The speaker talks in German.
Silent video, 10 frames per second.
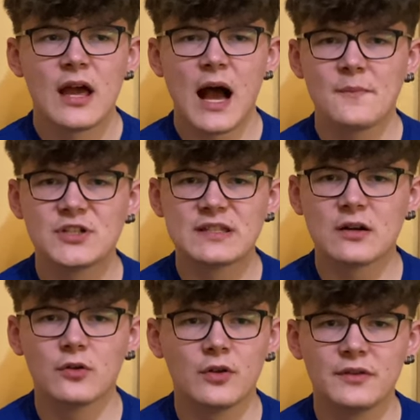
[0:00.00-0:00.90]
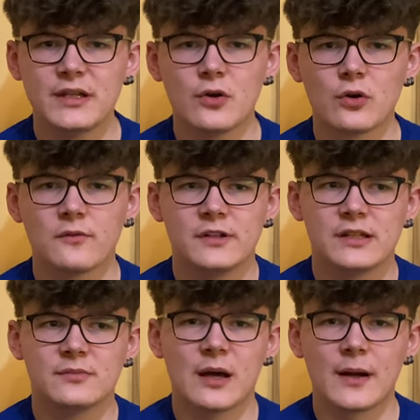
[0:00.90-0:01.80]
habe ich jetzt auch noch nie irgendwie in
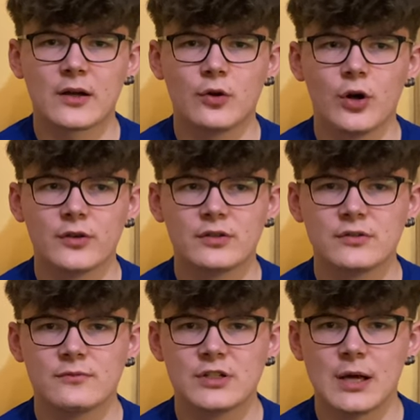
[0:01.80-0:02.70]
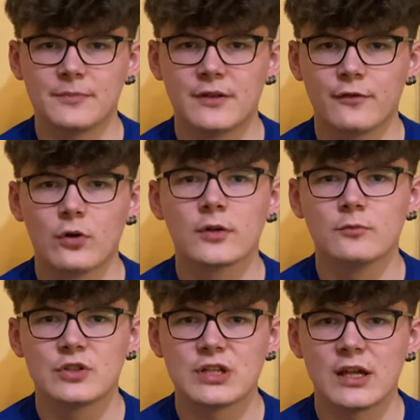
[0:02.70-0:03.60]
einem Tabak gehört. Und ich habe die Frucht,
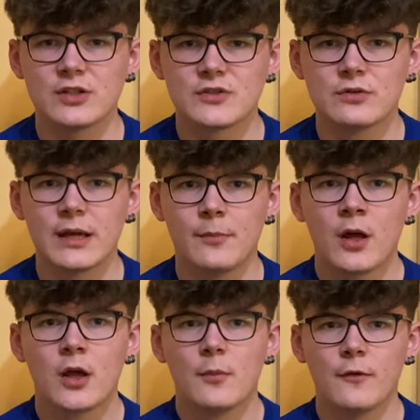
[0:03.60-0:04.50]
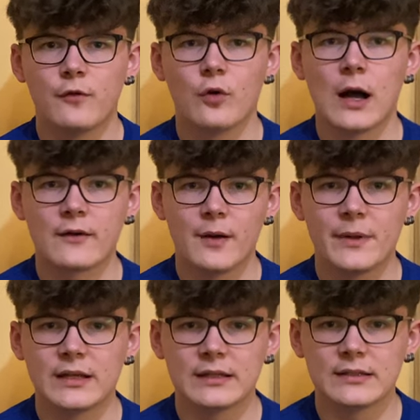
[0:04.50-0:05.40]
muss ich ehrlich zugeben, bevor
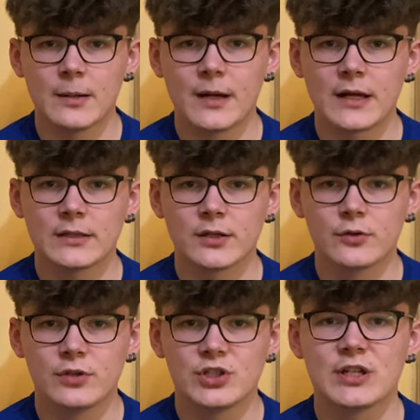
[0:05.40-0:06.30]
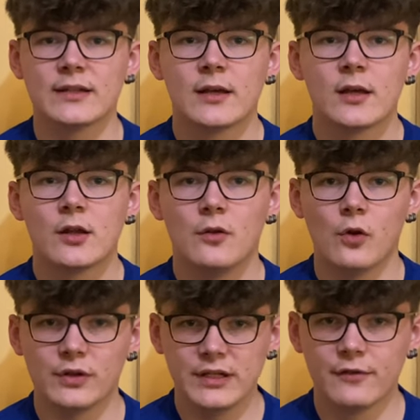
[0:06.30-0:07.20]
Aquamenta den Tabak angekündigt hat,
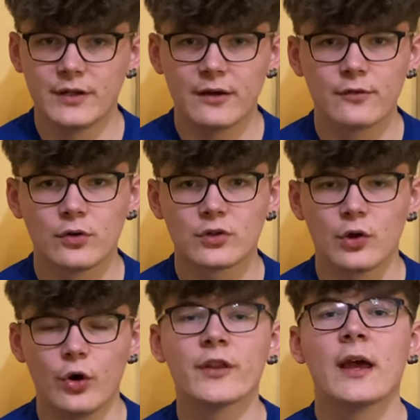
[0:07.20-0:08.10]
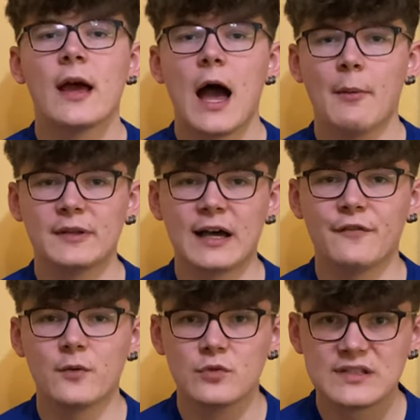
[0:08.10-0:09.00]
noch nie von der Frucht gehört. Aber
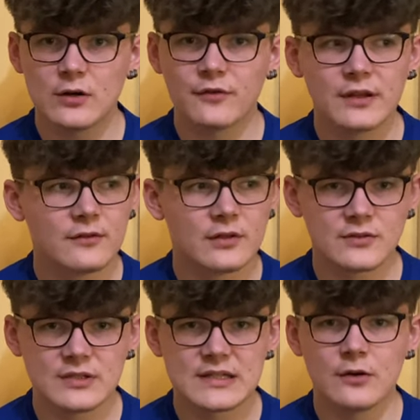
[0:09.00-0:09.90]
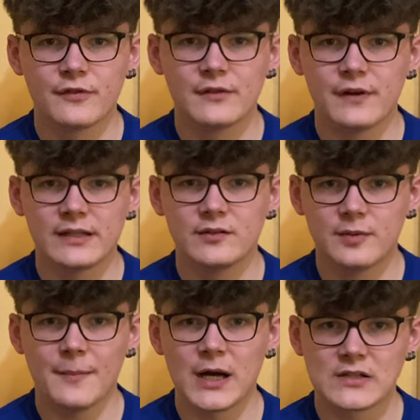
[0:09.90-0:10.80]
dafür muss er auf jeden, also ist er auf jeden Fall in dem
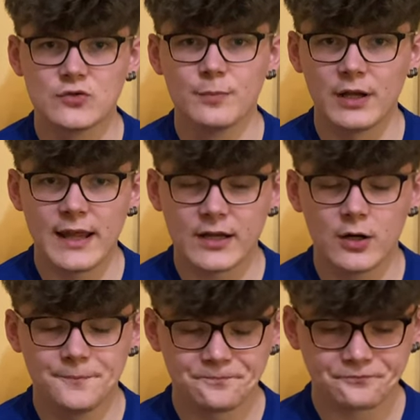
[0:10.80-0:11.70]
Tabak super lecker.